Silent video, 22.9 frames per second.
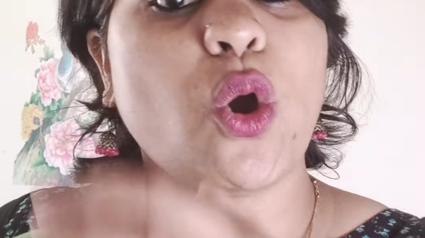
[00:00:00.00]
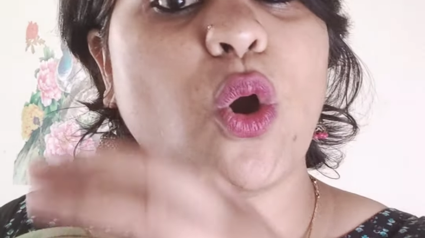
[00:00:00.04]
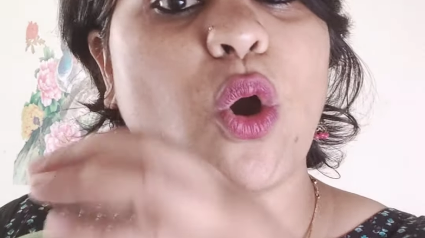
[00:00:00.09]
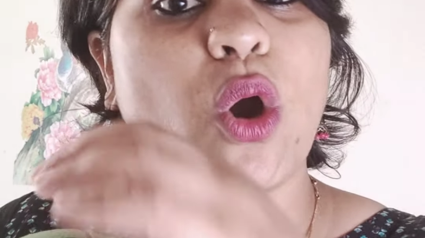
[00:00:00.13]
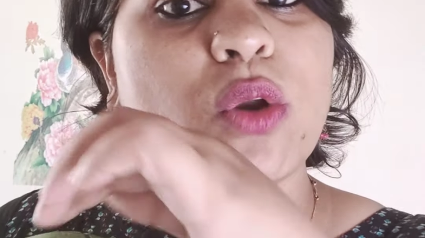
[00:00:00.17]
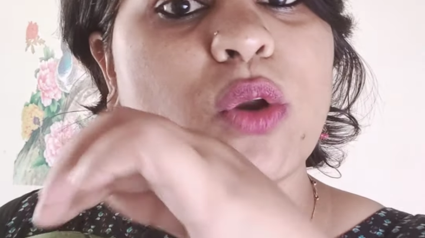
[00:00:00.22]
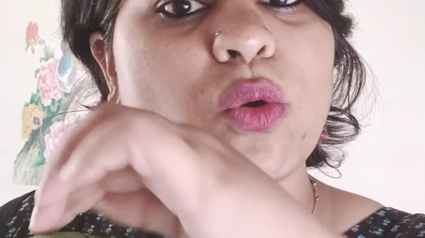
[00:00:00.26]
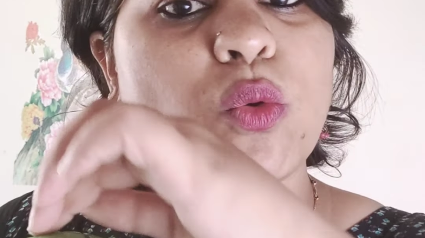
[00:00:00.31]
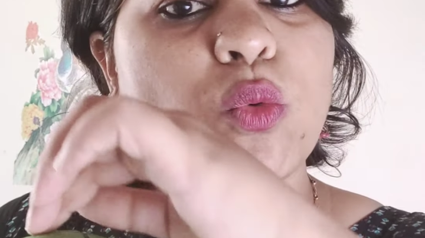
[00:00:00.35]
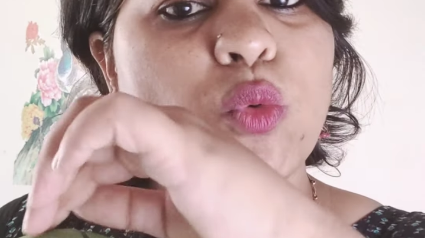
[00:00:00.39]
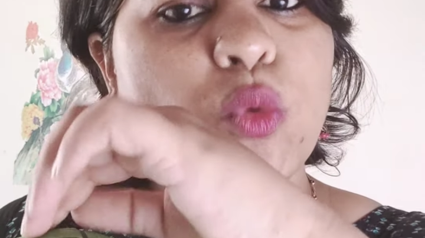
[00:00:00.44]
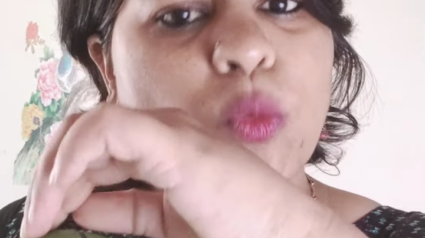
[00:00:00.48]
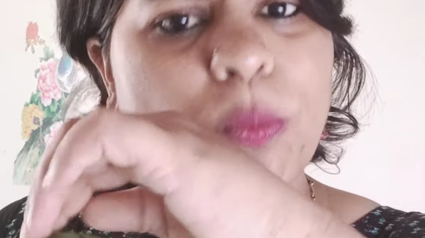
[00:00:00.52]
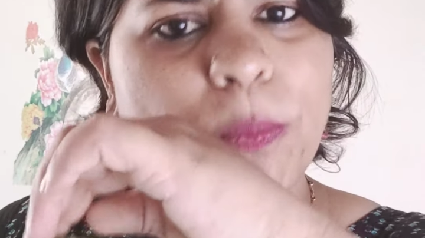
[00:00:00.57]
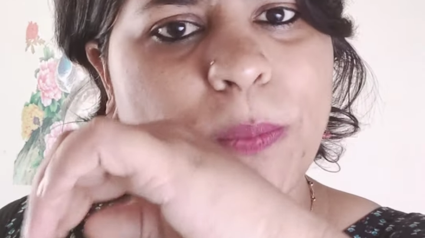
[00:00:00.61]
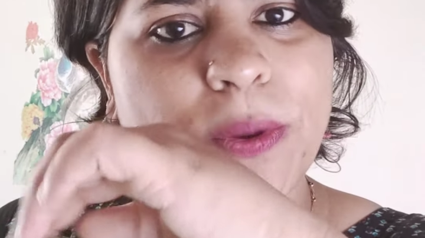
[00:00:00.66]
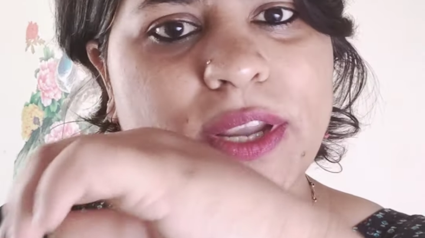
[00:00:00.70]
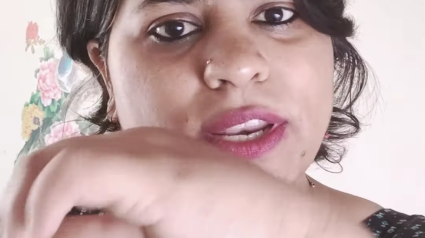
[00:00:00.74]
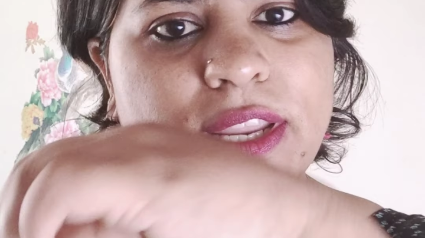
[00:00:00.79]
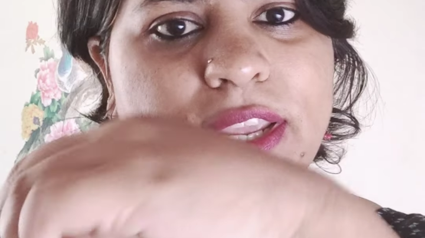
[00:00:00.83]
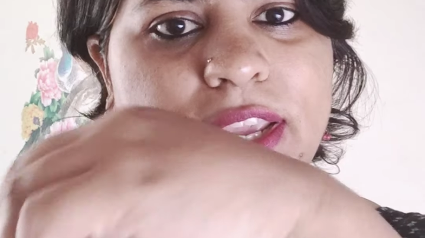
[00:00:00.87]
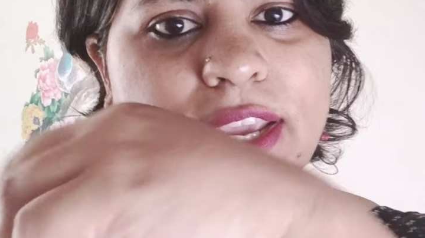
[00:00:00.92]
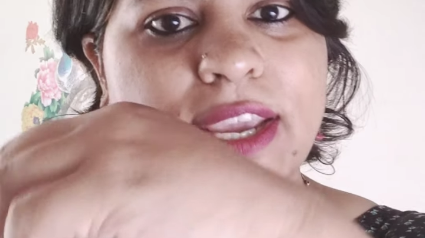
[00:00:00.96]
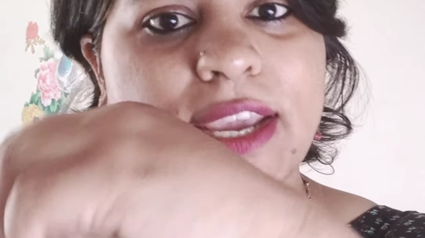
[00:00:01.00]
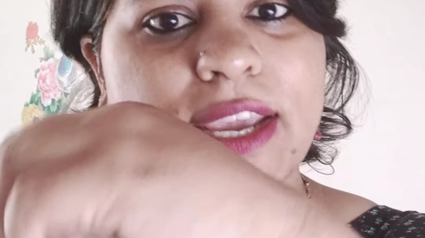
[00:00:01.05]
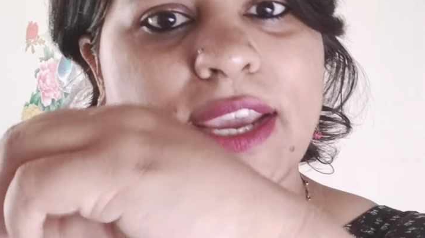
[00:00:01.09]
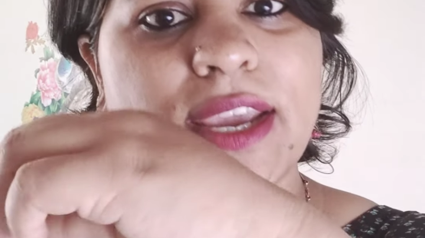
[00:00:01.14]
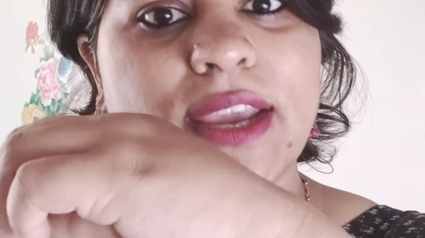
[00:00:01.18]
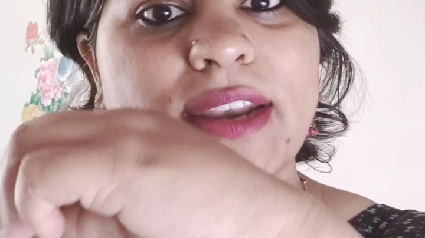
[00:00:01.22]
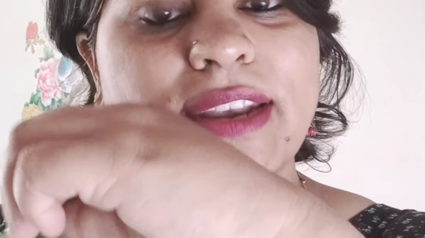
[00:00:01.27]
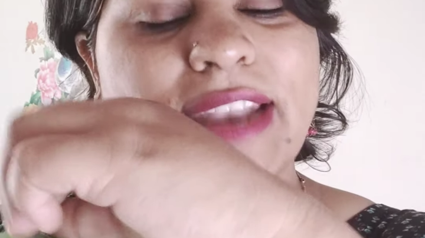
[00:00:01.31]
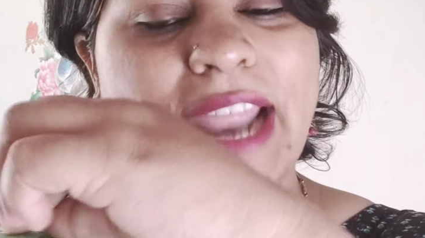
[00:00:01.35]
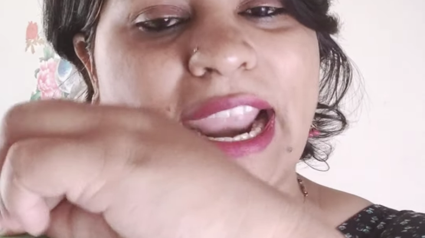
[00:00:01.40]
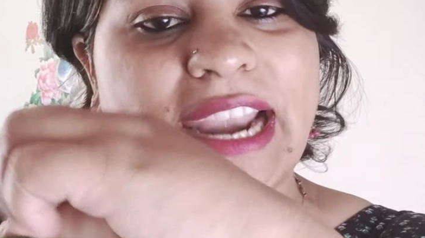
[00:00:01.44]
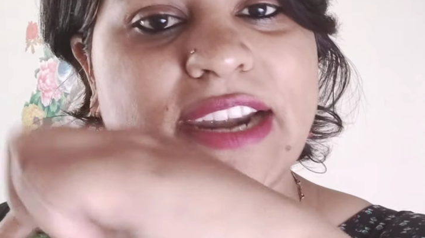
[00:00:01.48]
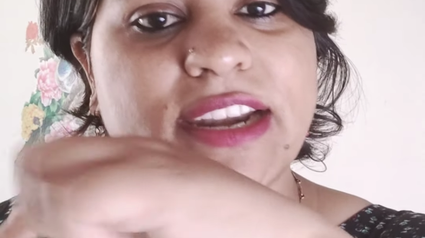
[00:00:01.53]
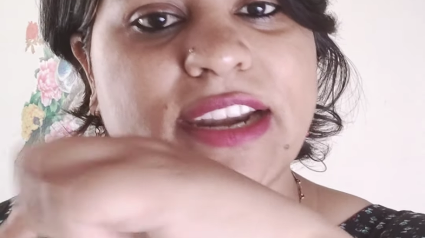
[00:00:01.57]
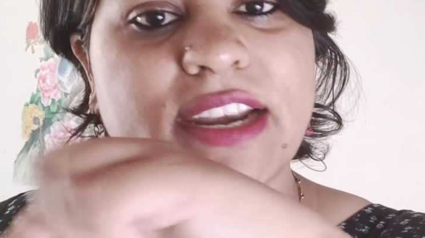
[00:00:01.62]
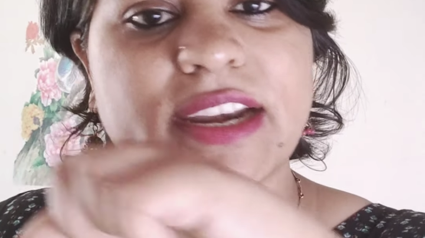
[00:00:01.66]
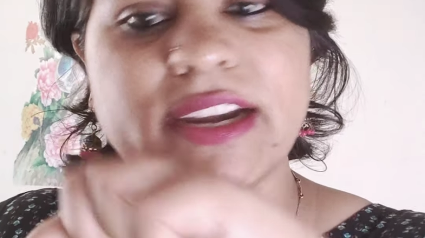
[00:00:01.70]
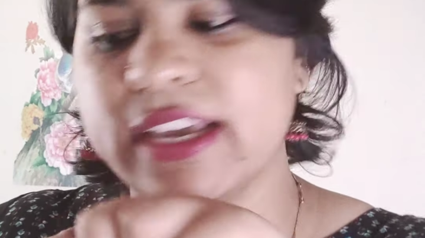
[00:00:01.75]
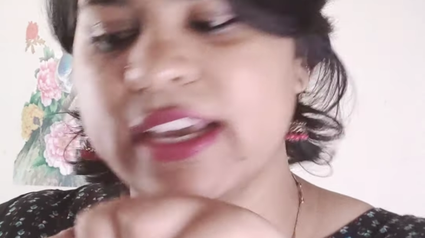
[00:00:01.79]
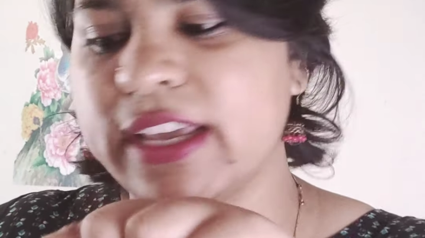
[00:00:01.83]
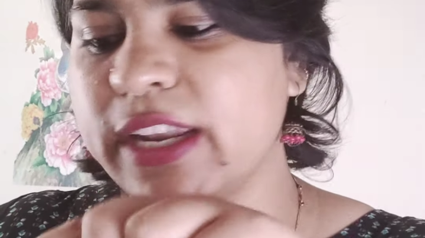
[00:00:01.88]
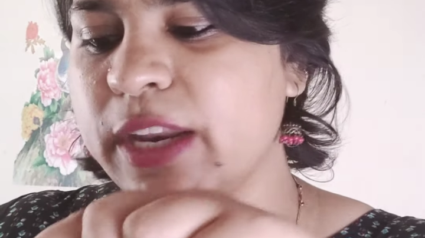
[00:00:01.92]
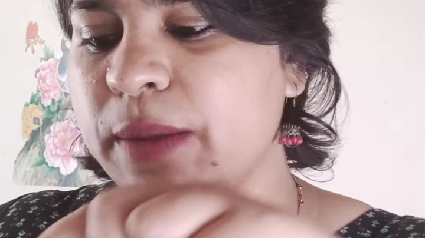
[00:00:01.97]
और ऊपर ये 90
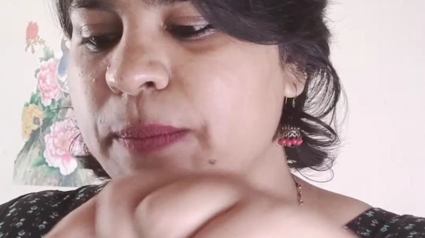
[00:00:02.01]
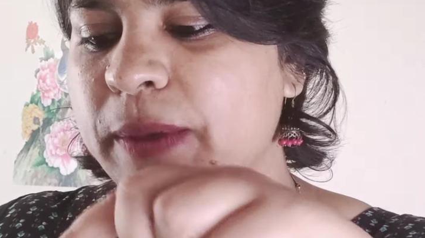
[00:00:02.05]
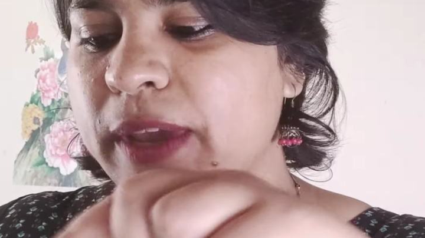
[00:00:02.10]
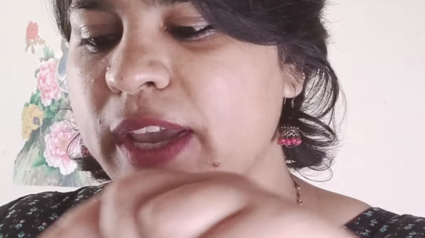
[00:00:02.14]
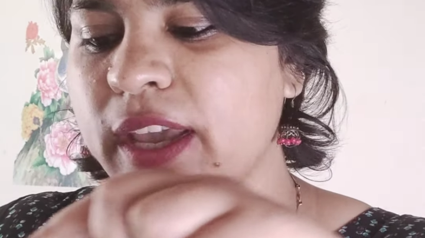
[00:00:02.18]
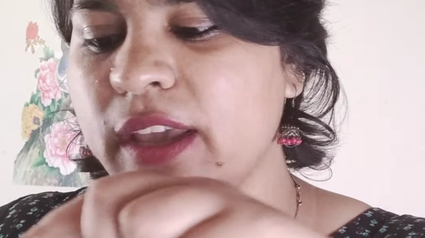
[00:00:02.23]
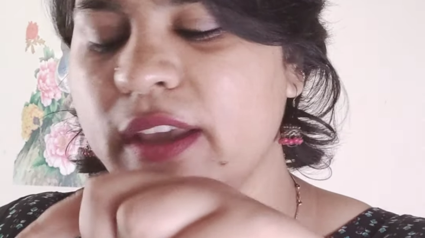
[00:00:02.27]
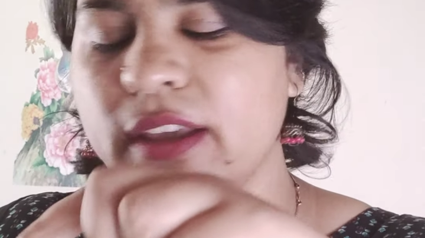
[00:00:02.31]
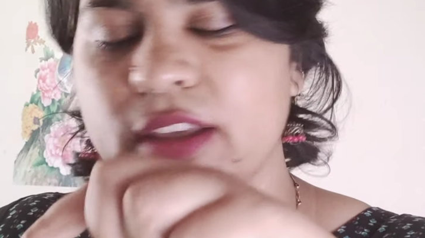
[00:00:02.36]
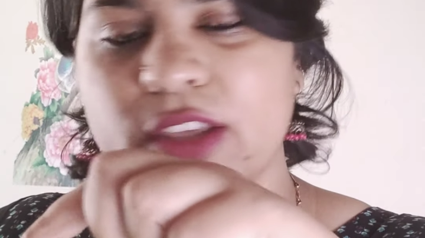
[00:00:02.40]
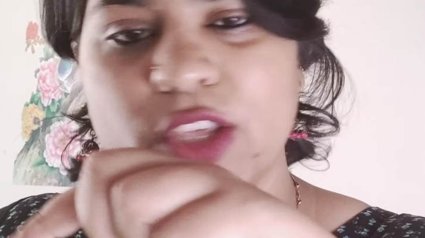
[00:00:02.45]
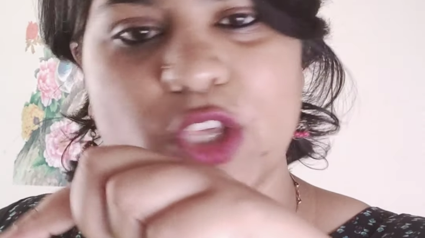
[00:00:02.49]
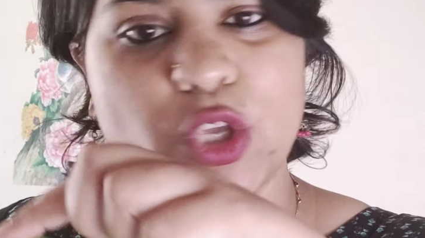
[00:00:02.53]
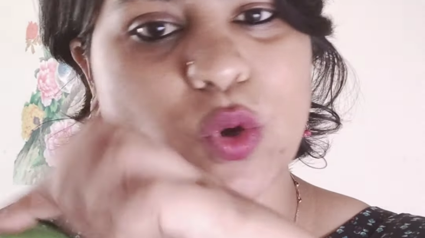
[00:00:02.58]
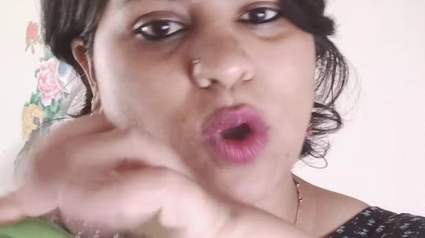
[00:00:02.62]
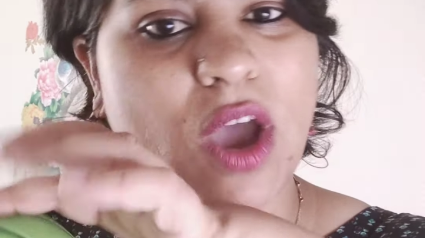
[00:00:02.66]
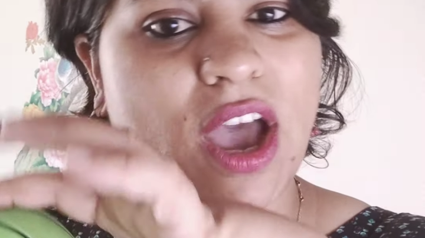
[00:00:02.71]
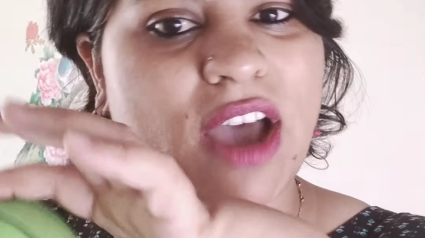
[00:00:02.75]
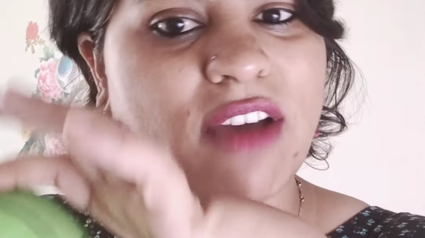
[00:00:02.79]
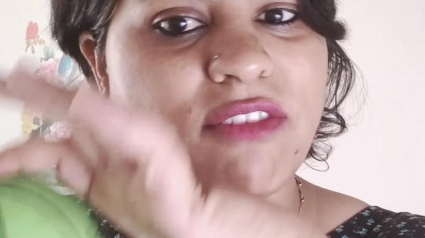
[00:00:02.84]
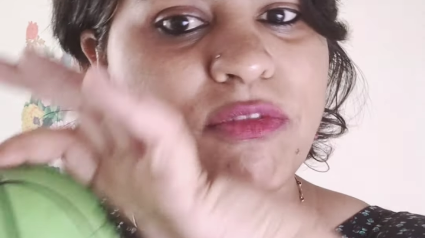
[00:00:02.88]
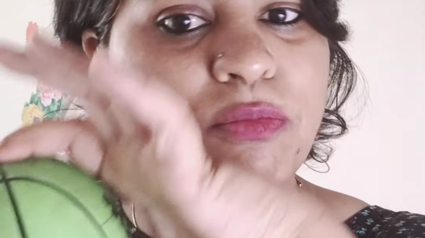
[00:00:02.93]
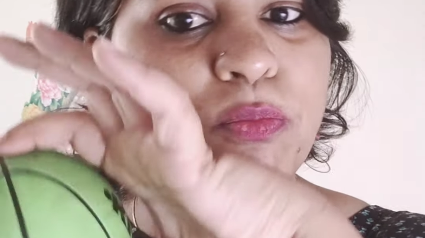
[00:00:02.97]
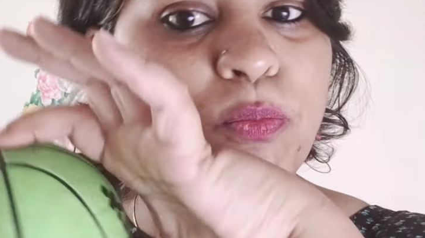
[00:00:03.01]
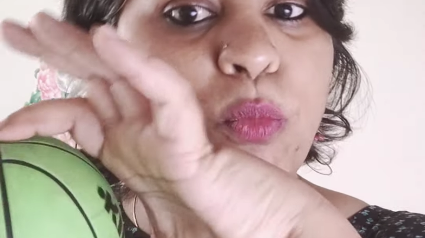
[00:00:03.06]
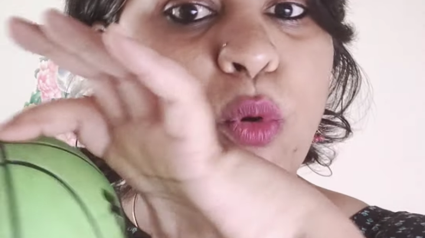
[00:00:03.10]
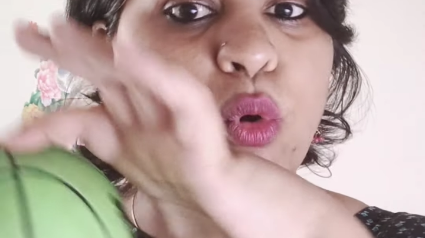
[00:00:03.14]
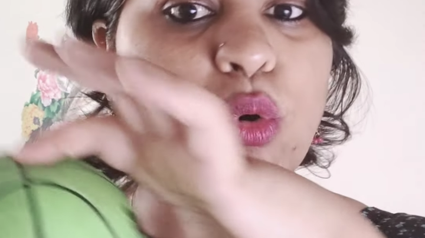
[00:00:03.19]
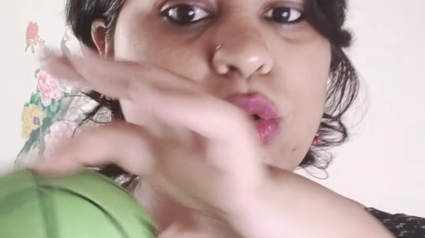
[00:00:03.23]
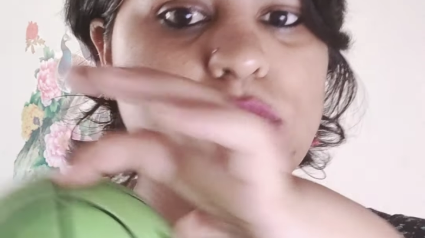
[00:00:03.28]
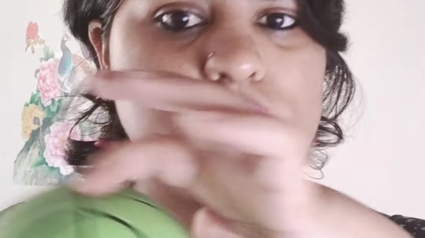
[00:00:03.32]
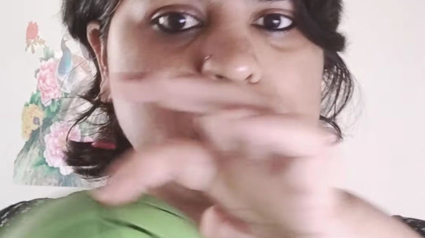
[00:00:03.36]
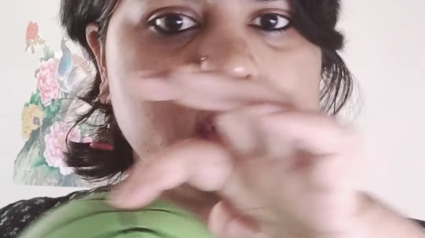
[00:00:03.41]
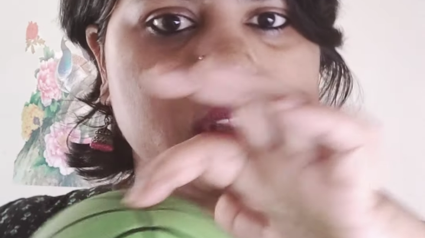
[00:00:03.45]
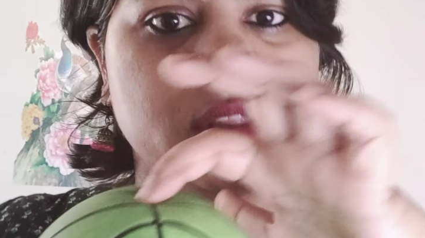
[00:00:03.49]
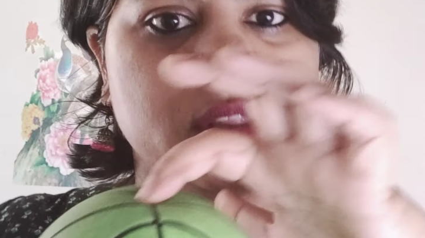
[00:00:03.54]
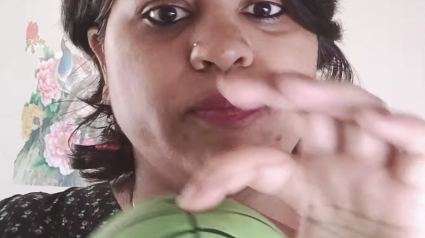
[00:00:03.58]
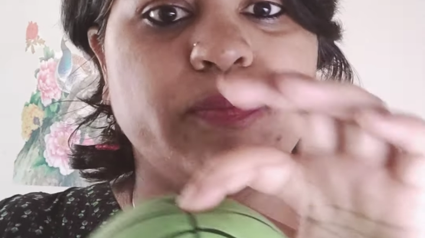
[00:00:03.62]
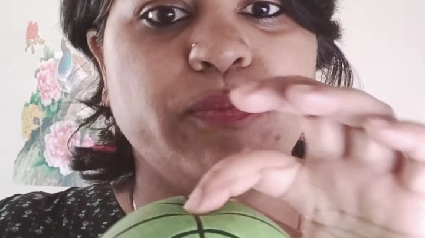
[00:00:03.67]
डिग्री पे यू हैव पोल्स